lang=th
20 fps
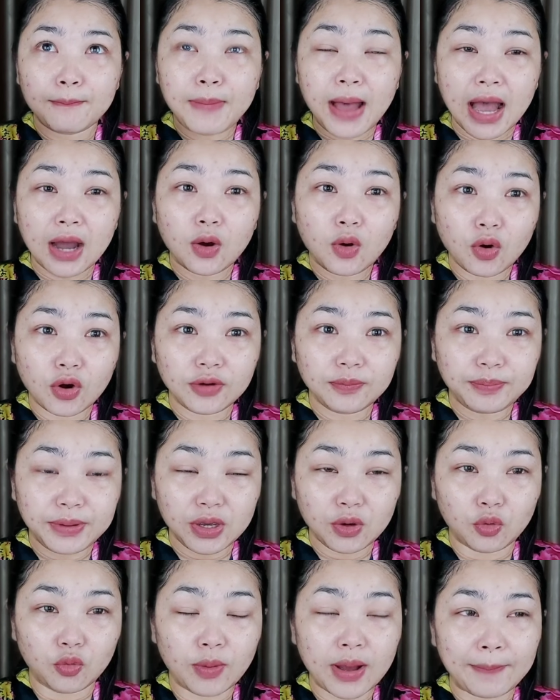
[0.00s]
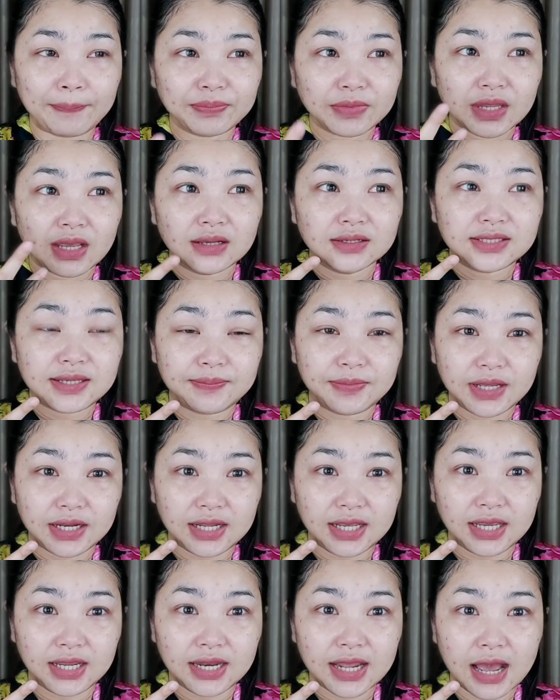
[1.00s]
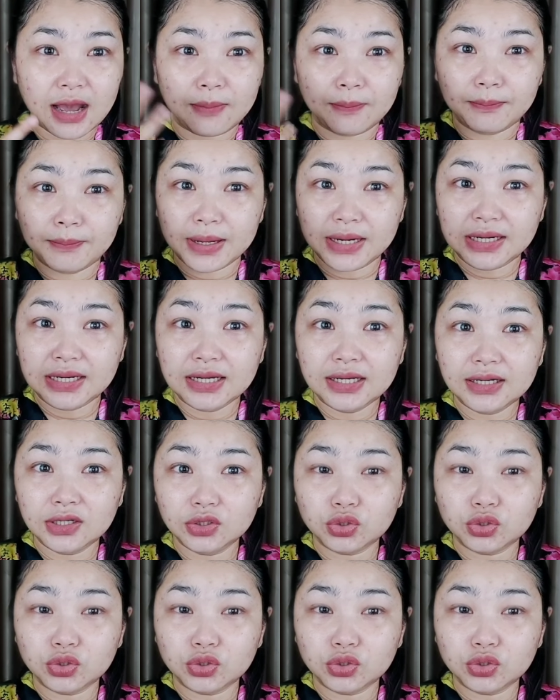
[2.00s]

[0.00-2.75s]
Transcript: บางคนผิวแบบ 10 นาทีเนี่ย มันดึง